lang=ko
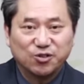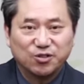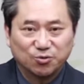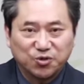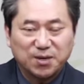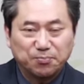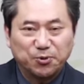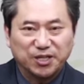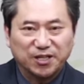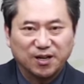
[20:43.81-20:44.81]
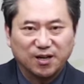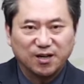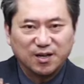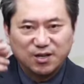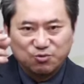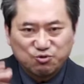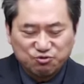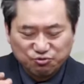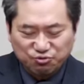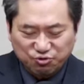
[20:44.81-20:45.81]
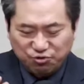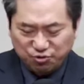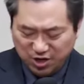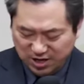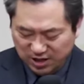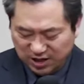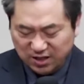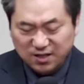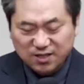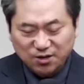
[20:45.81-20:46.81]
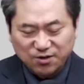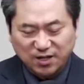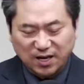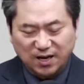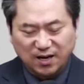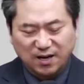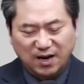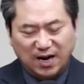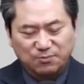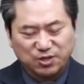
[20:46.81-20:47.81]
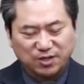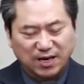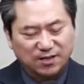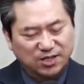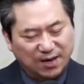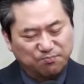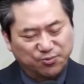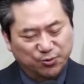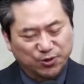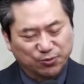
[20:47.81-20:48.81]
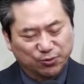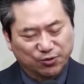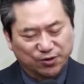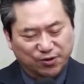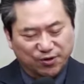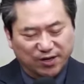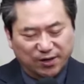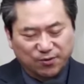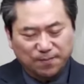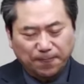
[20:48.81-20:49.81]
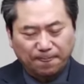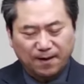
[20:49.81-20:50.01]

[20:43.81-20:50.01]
그것도 세포니까. 중추 신경계 암은 한 4% 정도 더 걸리고